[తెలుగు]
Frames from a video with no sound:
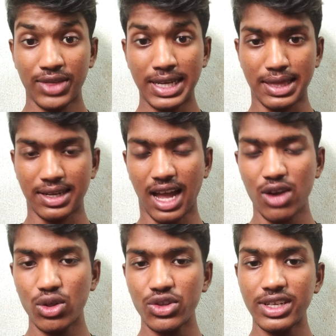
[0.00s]
ఫ్రెండ్స్ నా
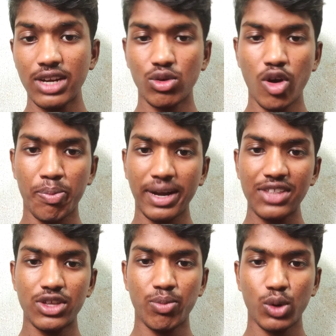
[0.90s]
గురించి నేను గొప్పగా
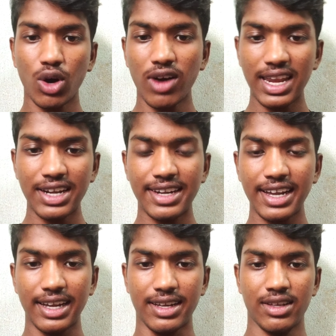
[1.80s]

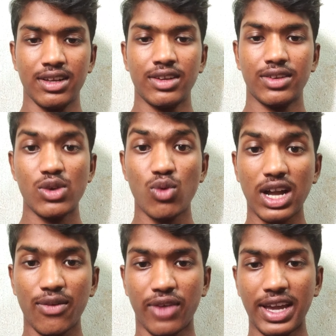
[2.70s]
చెప్పుకోవాలంటే నేను
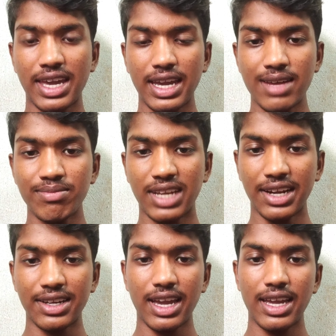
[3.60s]
ఒక ఫైవ్ కేఎం
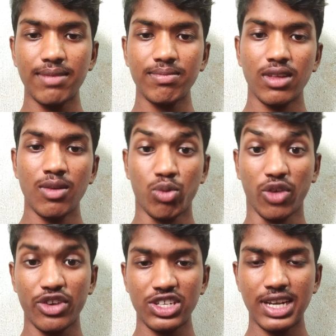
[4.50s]
టెన్ కేఎం
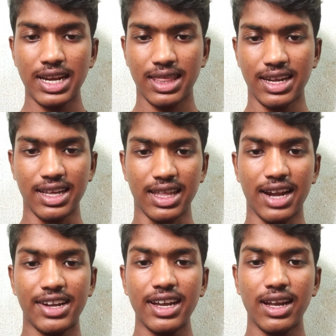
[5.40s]
ప్రొఫెషనల్ రన్నర్
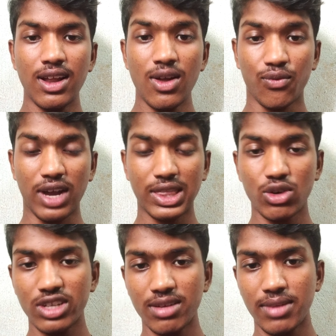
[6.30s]
అంటే ఫైవ్
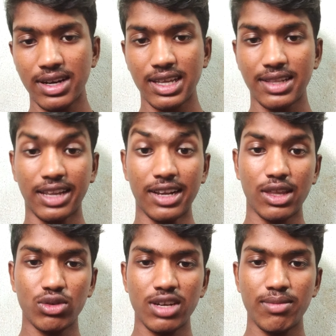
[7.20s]
థౌజండ్ మీటర్ టెన్
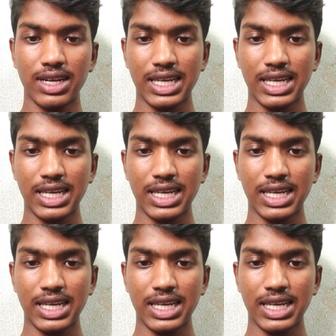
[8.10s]
థౌజండ్